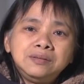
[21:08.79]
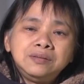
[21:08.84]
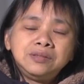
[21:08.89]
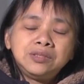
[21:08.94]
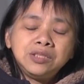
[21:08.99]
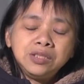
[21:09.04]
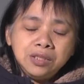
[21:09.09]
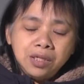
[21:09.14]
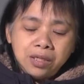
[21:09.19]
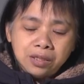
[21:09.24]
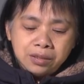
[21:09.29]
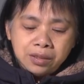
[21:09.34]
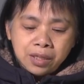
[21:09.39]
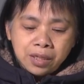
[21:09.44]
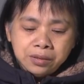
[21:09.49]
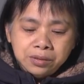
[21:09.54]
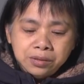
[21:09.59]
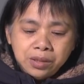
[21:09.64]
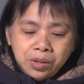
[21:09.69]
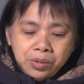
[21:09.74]
真的
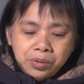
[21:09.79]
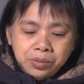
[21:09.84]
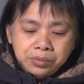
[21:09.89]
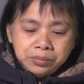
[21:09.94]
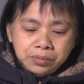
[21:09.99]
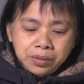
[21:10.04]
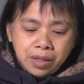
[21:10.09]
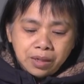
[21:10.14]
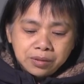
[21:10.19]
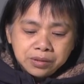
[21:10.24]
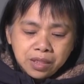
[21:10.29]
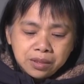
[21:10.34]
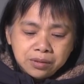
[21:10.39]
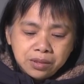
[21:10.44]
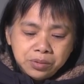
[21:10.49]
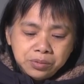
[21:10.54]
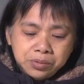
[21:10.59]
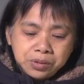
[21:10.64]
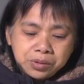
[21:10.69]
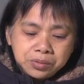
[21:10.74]
人又好像
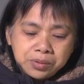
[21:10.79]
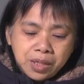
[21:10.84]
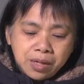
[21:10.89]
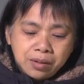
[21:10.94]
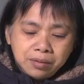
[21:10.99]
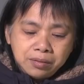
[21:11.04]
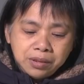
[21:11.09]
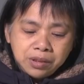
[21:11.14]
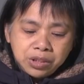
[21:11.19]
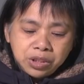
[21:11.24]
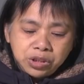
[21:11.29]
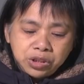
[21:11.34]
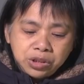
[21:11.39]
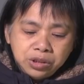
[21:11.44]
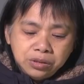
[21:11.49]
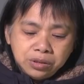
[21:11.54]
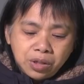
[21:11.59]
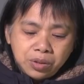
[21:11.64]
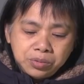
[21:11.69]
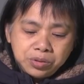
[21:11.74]
又走到一个
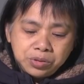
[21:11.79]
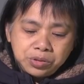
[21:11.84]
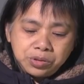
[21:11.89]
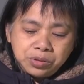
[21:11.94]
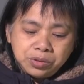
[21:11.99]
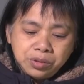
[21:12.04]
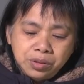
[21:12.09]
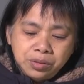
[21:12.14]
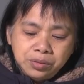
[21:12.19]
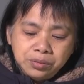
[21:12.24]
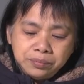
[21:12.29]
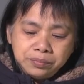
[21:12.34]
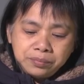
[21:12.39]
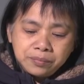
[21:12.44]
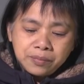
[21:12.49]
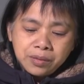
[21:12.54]
尽头的时候。